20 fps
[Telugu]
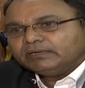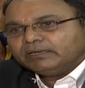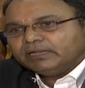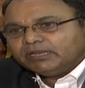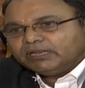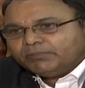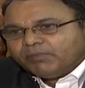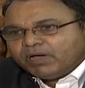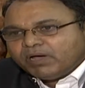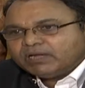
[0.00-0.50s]

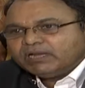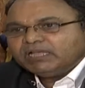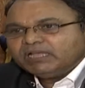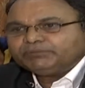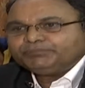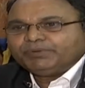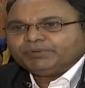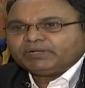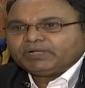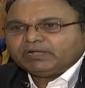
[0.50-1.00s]

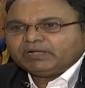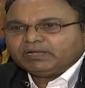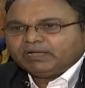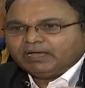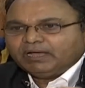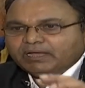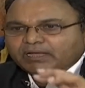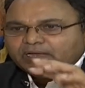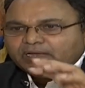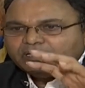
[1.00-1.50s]
నిర్మాణాత్మకంగా
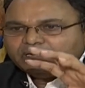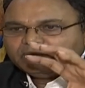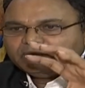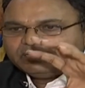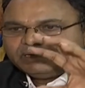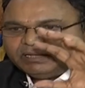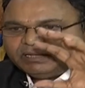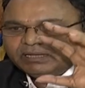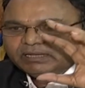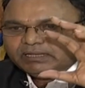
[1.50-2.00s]

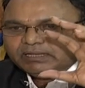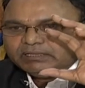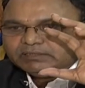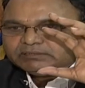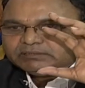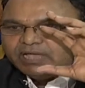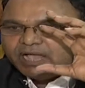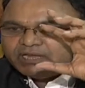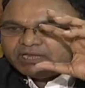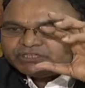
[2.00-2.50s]
అంటే
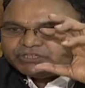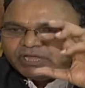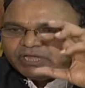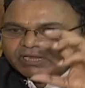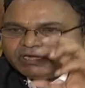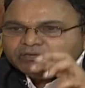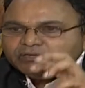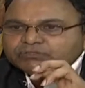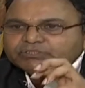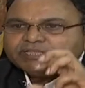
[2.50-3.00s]

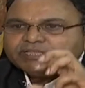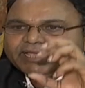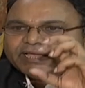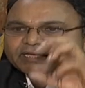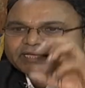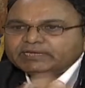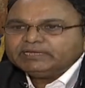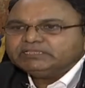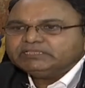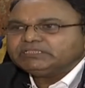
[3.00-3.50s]
సాక్ష్యాలను
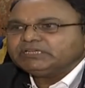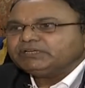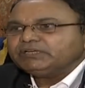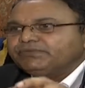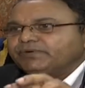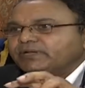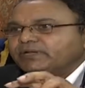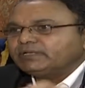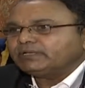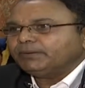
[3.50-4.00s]

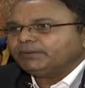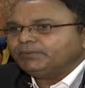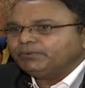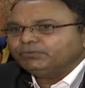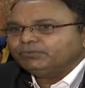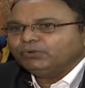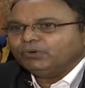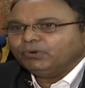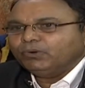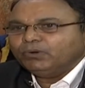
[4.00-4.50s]
సేకరించేటువంటి
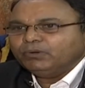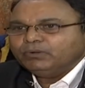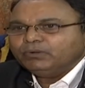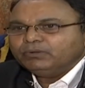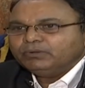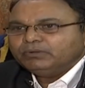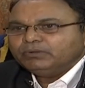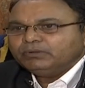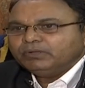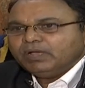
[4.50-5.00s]
క్రమంలో
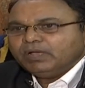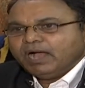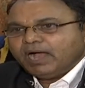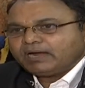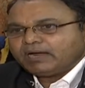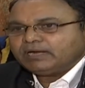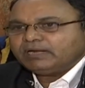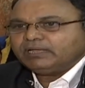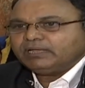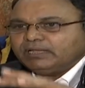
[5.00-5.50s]

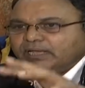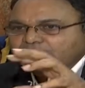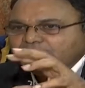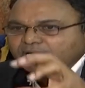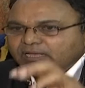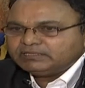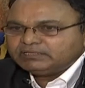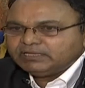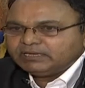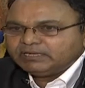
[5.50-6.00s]
అక్కడ
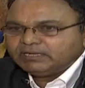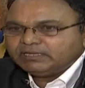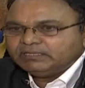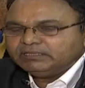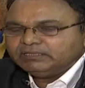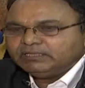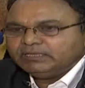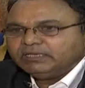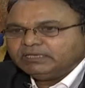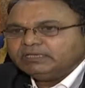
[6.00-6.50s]
ఎలా
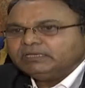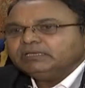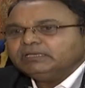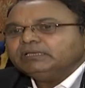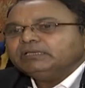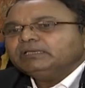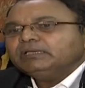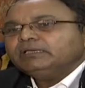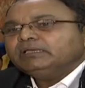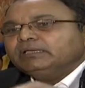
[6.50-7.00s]
జరిగింది
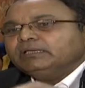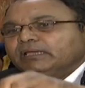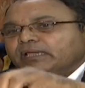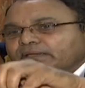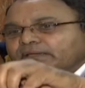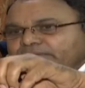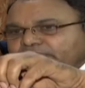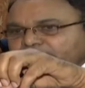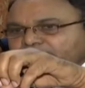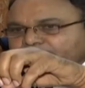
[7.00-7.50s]
ఏ
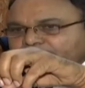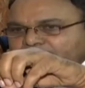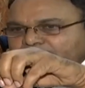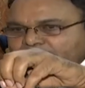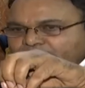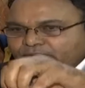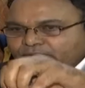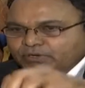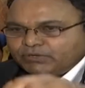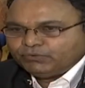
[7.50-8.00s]

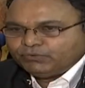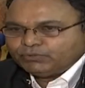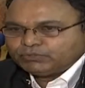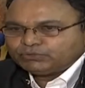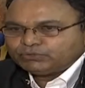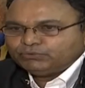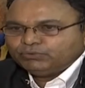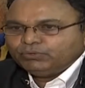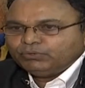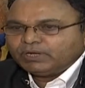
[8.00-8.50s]
విధమైనటువంటి
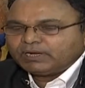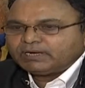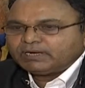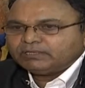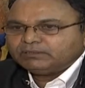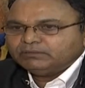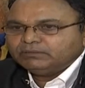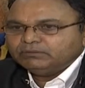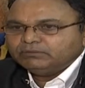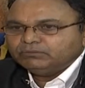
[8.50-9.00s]
వస్తువులు అక్కడ
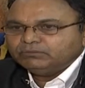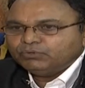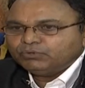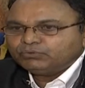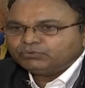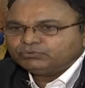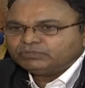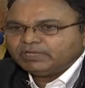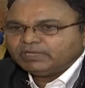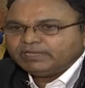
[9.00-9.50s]

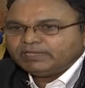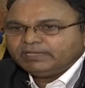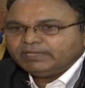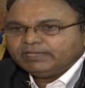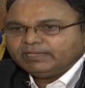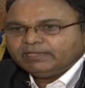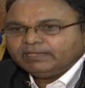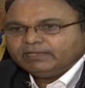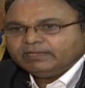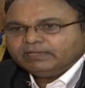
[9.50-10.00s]
దొరుకుతాయి
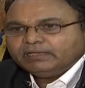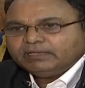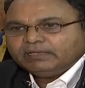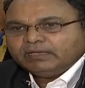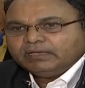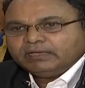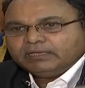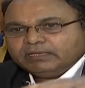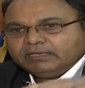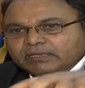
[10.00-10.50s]

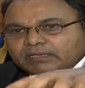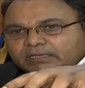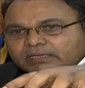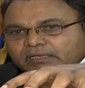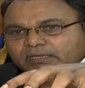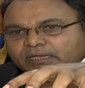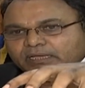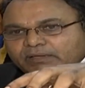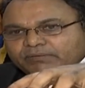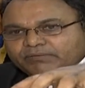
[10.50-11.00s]
ఏ